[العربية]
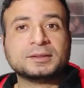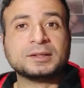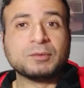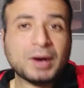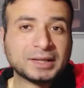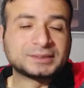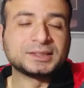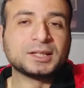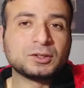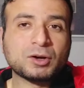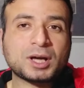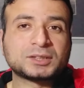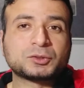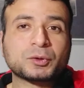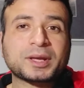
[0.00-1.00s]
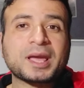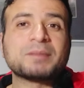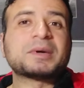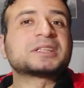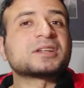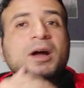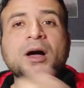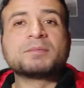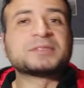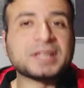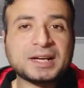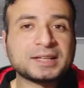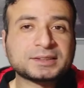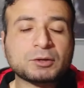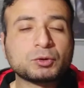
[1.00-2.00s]
دلوقتي اللغه التركيه بقت رقم
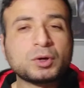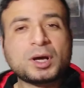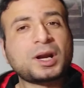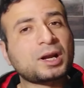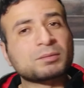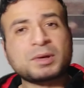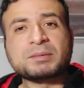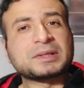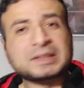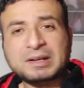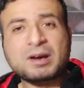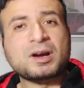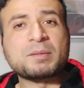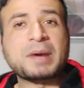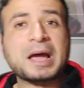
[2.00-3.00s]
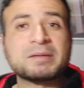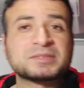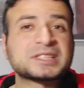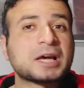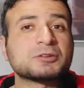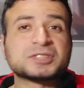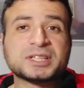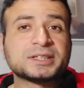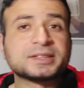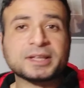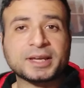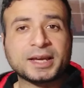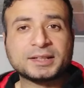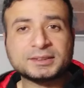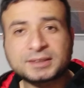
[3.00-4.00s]
ثلاثة واللغه العربيه بقت رقم خمسة او
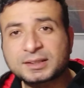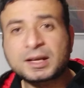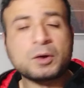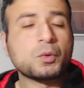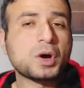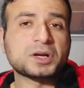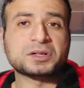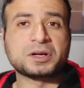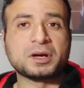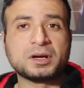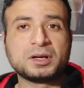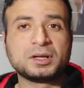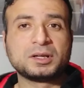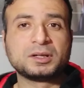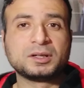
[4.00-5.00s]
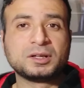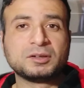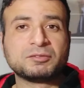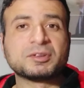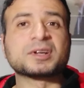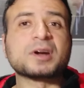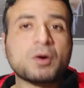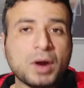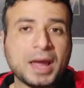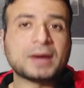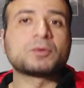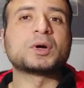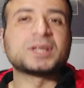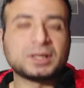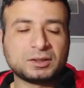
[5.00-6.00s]
ستة يعني تدهورنا في
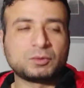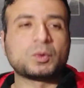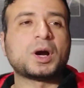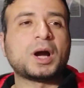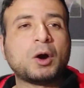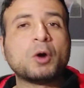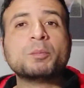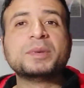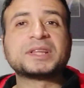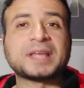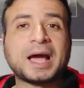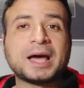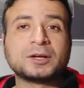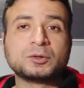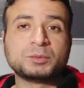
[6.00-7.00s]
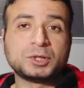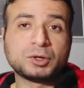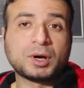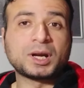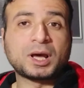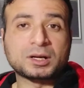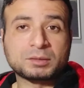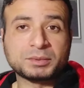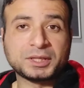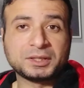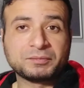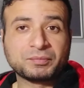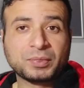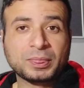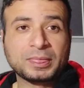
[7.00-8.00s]
الرواج وحب تعلم اللغه العربيه
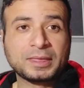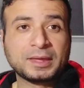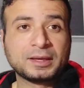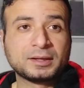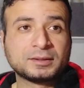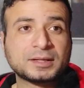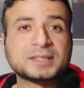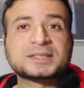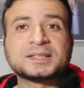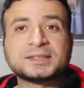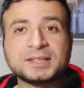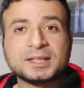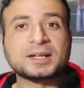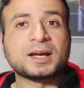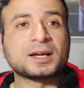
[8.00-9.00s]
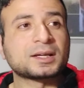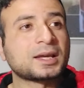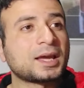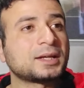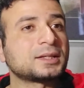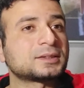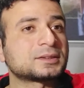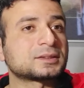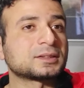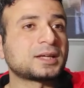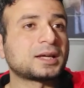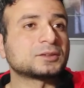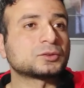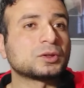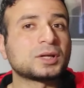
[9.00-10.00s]
ناس كتيره كانت
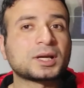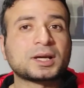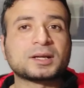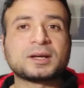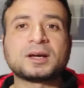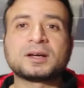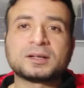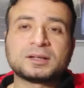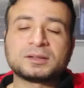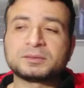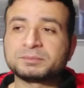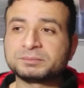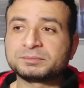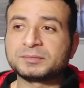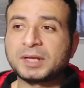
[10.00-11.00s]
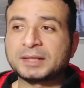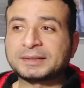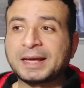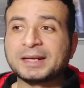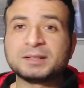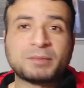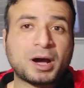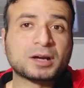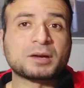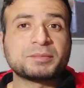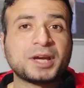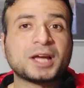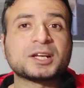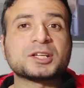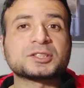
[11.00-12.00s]
يعني تقول لك انا اتعلم
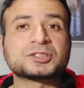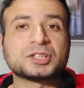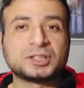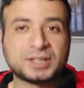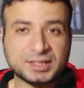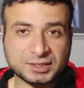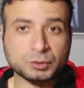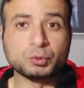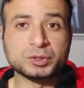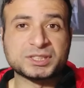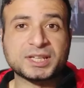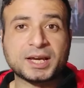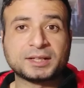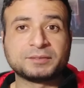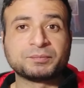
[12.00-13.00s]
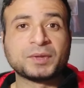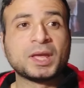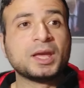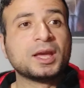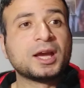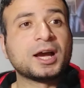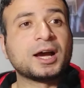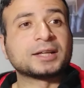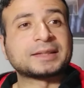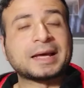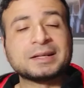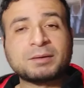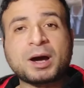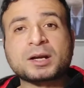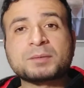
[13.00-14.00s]
عربي على ناس روس يعني
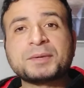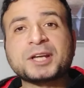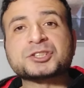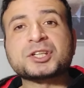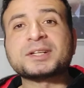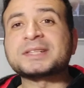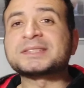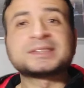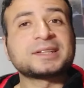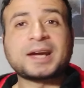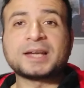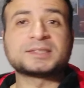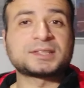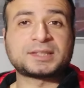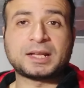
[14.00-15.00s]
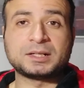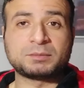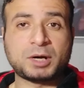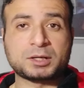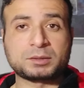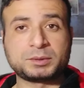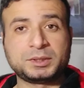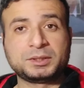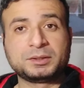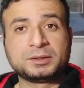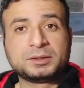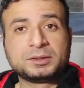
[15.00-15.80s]
اتعلم عربي عشان ناس كتير عايزه تتعلم عربي